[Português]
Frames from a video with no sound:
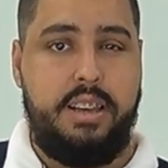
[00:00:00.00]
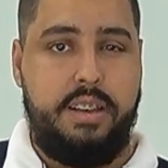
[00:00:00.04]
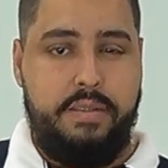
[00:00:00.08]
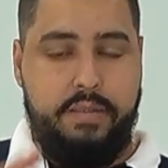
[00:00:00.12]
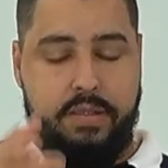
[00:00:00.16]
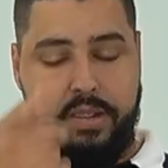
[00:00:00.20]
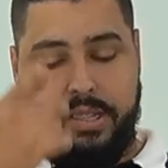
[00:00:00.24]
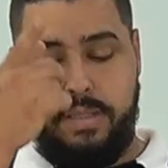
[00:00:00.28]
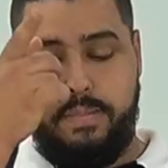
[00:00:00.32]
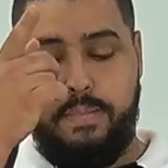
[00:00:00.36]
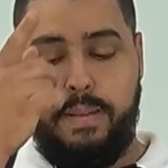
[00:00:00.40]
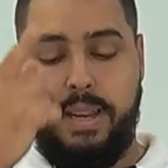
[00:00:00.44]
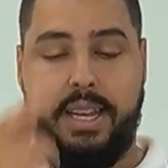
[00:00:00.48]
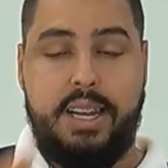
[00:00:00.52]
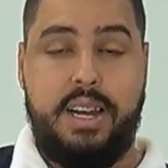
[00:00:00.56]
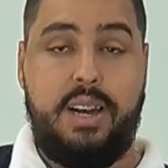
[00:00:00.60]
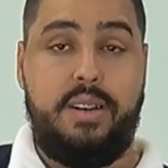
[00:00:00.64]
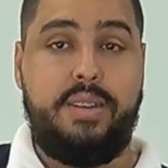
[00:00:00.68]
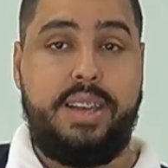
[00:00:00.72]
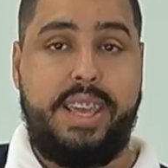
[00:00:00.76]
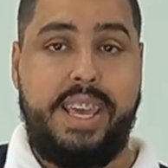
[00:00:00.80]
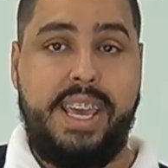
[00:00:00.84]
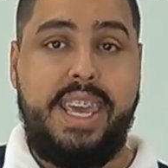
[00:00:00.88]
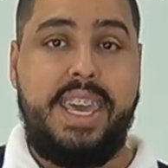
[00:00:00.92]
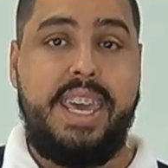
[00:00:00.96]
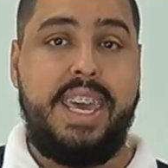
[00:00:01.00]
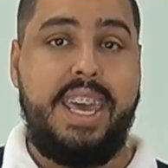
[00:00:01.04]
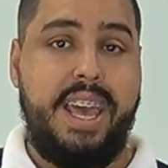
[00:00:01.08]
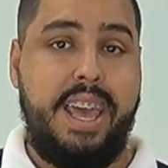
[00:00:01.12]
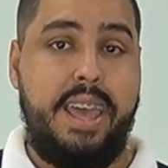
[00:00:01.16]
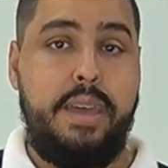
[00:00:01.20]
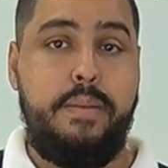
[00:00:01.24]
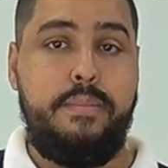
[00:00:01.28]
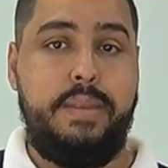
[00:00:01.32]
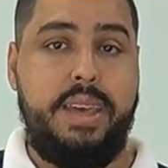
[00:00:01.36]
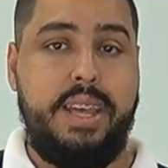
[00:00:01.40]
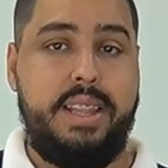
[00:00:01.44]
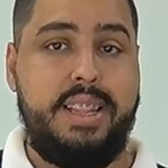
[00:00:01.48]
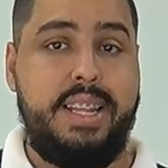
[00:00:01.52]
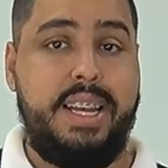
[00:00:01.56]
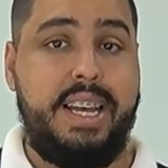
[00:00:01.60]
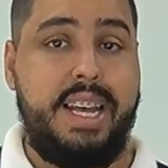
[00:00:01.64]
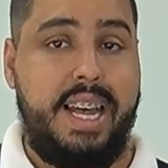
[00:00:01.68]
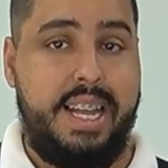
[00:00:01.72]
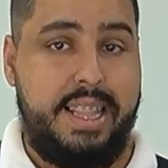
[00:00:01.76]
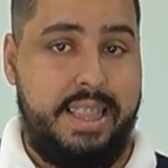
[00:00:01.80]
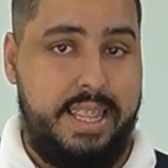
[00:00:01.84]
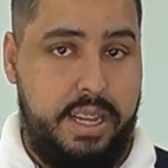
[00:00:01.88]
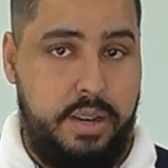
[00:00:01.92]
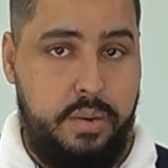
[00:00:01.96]
Vou te explicar o que é a emenda
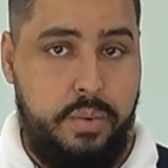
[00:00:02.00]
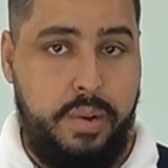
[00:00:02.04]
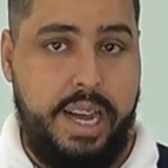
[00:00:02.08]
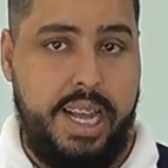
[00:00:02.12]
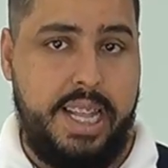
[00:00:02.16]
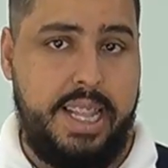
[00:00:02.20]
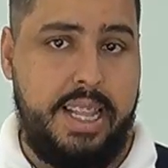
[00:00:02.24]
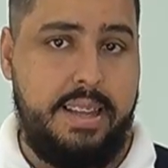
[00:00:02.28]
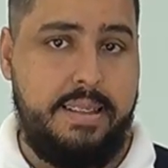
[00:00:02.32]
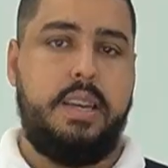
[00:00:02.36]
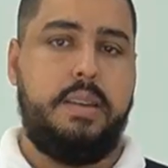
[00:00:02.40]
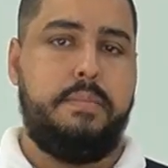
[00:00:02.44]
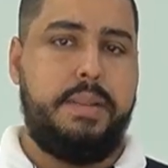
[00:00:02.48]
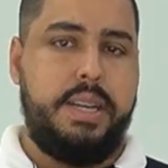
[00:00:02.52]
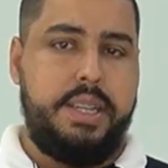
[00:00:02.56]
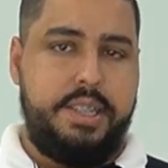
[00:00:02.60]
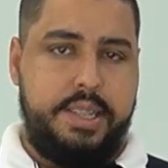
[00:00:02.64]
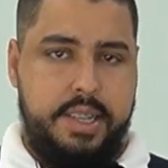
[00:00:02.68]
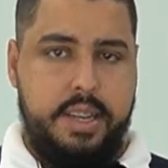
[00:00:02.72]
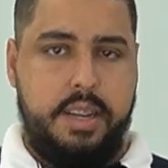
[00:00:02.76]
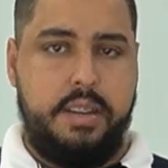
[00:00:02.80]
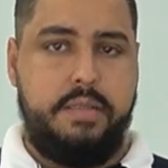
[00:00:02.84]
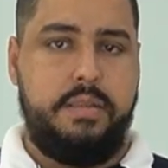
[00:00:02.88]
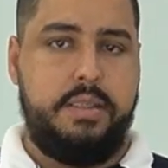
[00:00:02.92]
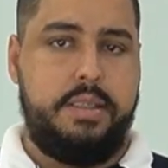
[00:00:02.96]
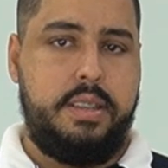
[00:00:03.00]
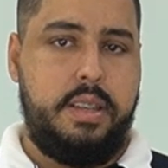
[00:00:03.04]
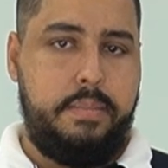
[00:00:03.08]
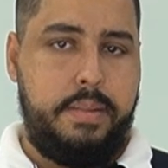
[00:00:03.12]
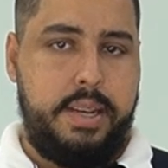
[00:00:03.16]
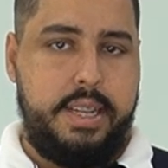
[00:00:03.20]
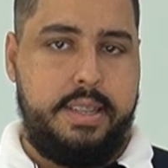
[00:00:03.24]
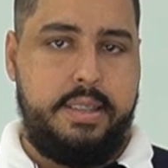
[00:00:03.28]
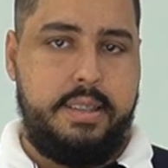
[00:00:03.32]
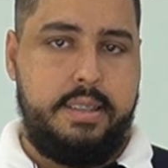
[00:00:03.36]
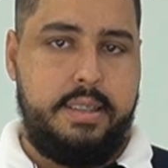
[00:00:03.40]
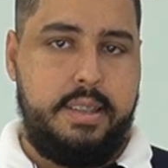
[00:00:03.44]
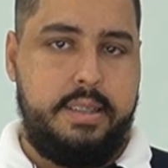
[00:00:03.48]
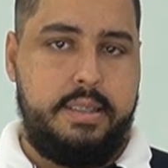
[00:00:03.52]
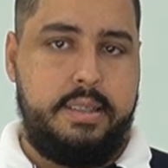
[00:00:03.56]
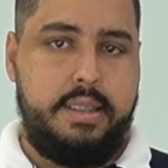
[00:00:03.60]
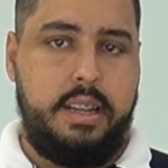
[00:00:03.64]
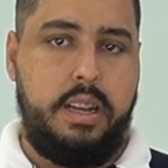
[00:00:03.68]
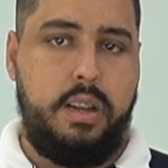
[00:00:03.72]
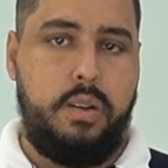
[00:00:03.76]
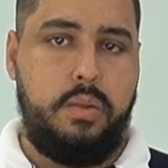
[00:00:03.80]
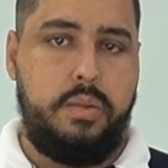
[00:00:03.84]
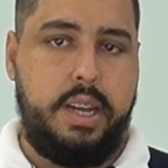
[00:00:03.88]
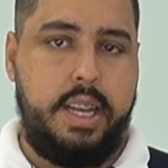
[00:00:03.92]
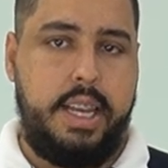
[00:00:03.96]
atenuada. Imagina que você precisa
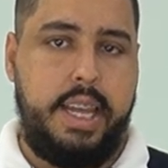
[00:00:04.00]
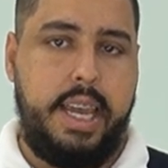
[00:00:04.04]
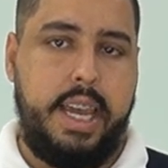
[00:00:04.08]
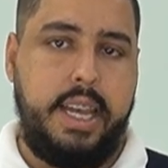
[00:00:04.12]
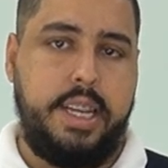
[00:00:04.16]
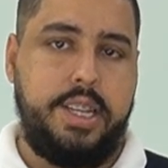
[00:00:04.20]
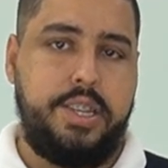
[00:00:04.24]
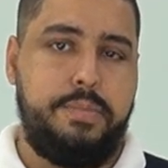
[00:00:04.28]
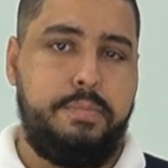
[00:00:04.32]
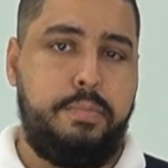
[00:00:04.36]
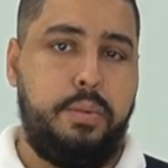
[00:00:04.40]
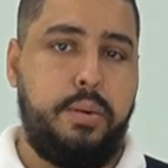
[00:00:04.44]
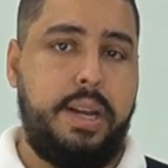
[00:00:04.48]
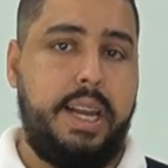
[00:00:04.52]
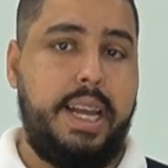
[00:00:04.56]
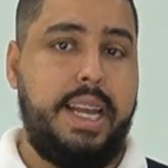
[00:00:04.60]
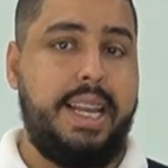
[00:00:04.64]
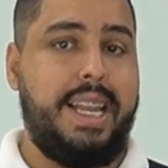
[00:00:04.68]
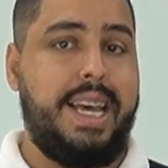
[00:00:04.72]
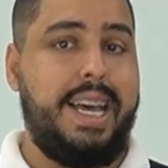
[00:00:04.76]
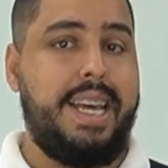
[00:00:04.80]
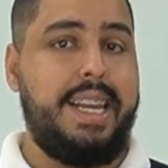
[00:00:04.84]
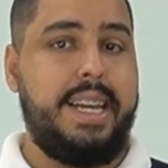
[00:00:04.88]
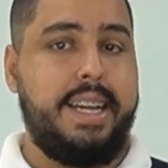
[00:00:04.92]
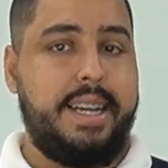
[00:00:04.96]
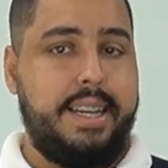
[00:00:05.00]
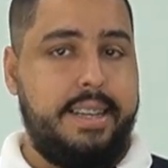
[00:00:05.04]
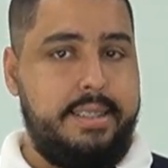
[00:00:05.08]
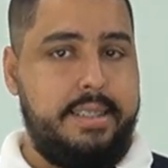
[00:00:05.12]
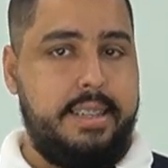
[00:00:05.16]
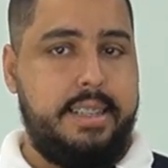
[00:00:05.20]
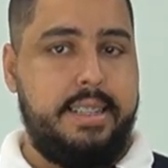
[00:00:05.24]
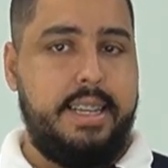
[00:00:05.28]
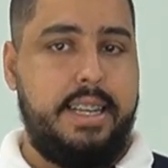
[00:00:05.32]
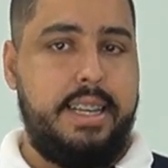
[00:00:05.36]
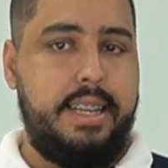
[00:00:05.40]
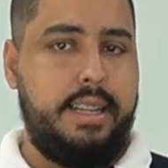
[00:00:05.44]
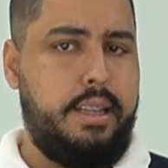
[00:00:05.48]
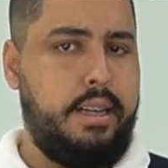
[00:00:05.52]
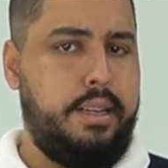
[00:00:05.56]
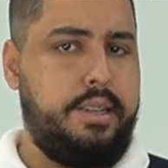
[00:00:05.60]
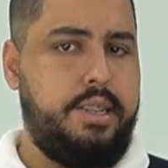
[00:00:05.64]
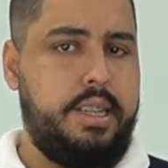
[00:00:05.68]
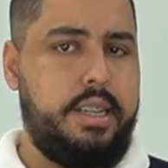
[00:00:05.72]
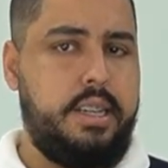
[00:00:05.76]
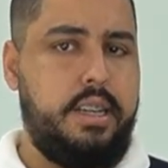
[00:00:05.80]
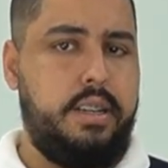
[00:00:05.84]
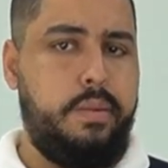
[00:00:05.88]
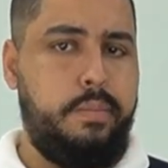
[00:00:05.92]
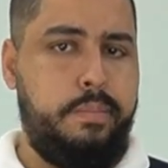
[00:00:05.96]
instalar um cliente, porém lá na casa dele está
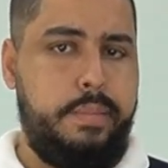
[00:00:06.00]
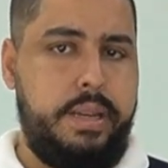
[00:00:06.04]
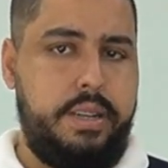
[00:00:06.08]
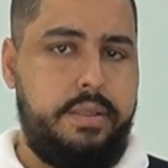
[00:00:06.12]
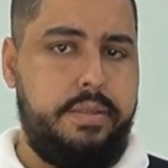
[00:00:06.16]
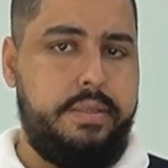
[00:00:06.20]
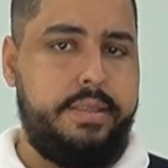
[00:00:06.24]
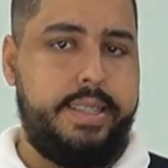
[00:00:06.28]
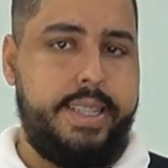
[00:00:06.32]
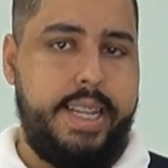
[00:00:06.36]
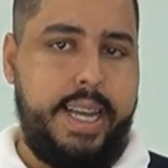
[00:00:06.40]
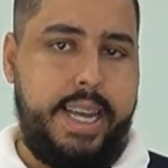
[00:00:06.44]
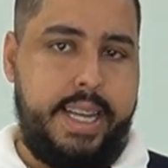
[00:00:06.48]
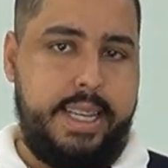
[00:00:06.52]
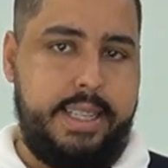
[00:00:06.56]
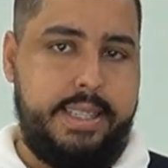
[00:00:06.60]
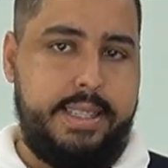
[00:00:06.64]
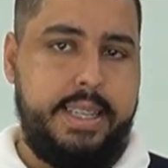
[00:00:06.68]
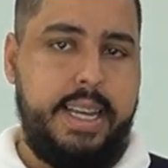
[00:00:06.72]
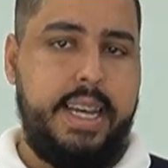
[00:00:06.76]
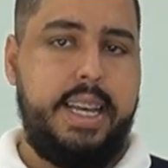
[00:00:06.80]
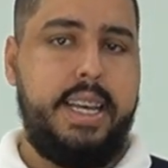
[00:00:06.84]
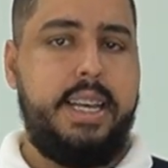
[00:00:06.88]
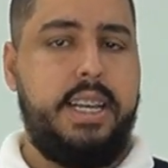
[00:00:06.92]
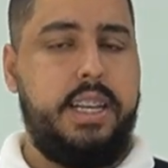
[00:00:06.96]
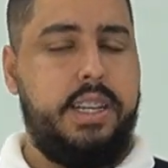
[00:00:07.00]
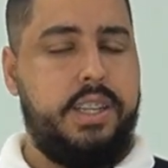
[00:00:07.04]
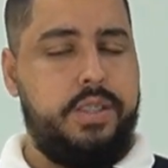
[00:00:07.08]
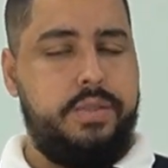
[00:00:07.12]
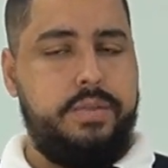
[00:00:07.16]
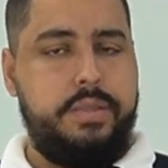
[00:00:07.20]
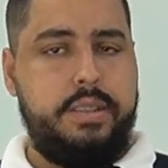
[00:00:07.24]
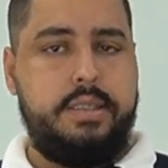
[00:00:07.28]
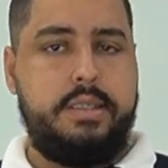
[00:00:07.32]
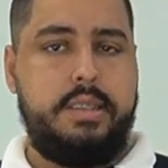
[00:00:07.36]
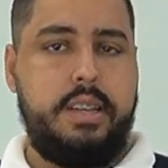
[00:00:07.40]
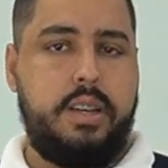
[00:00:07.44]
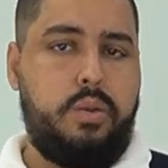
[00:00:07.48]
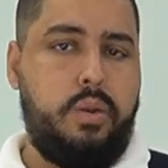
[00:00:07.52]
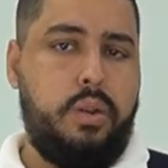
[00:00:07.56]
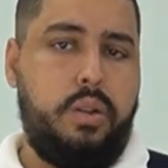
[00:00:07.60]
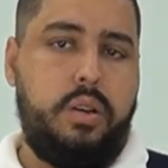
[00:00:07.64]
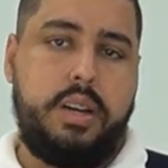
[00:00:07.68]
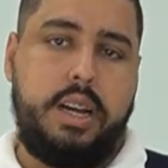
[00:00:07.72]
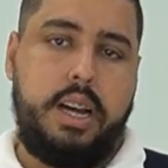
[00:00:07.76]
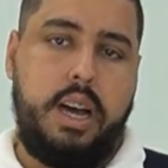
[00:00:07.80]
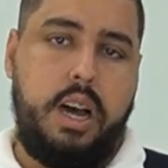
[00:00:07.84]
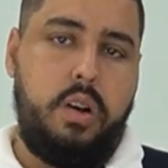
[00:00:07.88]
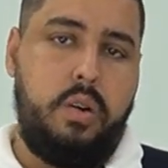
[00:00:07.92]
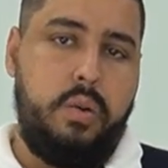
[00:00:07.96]
chegando menos 10. Se você
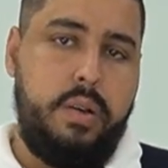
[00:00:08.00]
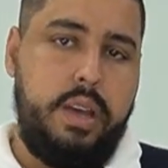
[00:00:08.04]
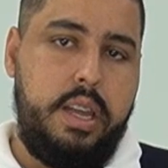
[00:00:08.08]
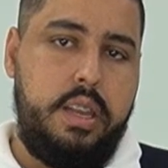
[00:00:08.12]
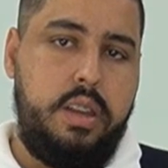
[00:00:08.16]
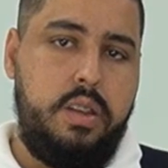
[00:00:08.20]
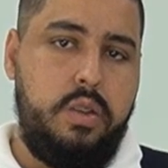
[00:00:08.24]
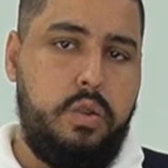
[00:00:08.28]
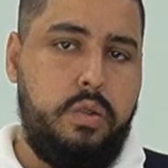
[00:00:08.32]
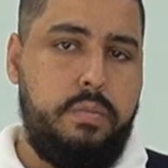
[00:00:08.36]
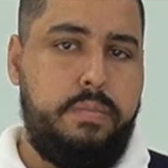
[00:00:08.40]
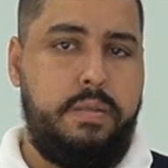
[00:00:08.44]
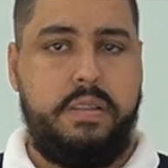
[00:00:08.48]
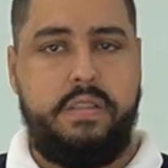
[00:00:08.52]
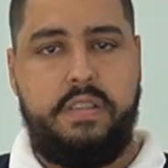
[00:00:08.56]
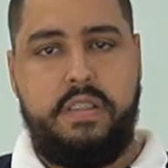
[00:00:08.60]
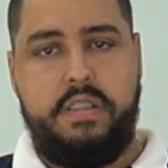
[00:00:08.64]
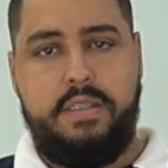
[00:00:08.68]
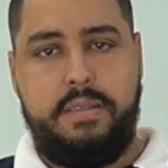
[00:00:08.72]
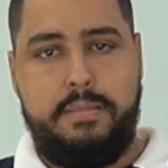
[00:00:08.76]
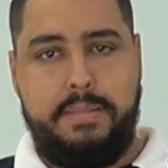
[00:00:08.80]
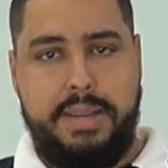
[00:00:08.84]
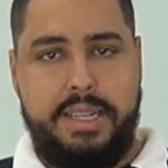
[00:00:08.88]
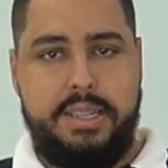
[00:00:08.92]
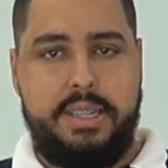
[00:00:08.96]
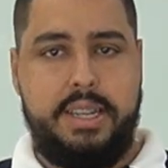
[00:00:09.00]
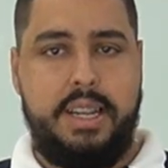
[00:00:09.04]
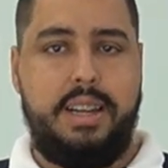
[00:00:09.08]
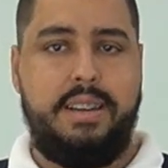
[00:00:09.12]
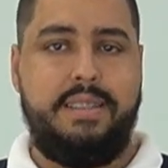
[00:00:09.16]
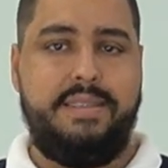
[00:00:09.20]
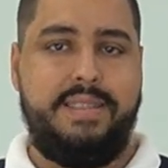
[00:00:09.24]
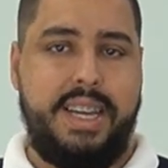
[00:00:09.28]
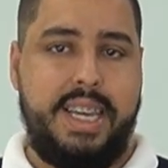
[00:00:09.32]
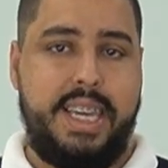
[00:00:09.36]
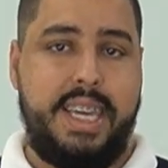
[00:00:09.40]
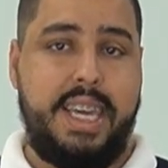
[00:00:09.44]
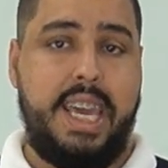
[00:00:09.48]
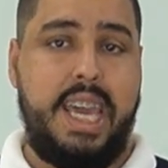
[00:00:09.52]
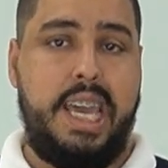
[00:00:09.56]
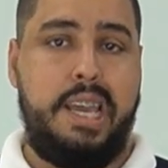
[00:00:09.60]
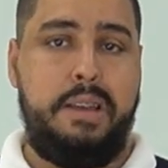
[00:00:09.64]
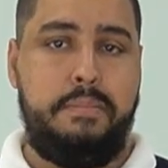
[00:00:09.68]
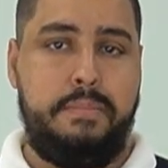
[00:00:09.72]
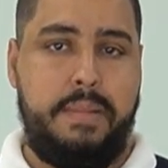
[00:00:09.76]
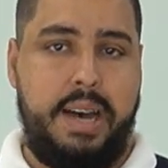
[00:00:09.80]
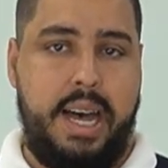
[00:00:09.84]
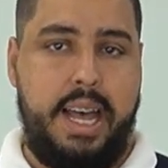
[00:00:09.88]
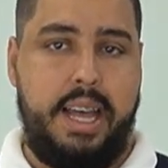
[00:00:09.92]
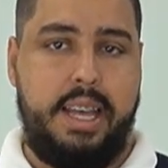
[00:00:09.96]
colocar a ONU, provavelmente ela vai
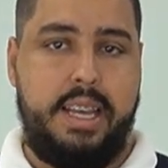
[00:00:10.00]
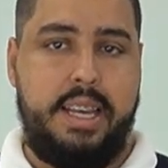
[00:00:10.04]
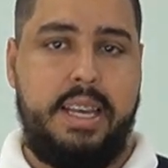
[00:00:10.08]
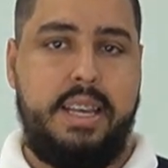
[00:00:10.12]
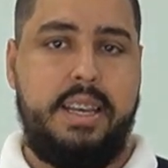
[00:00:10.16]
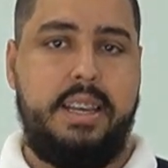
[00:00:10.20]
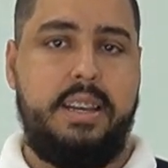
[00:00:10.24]
queimar.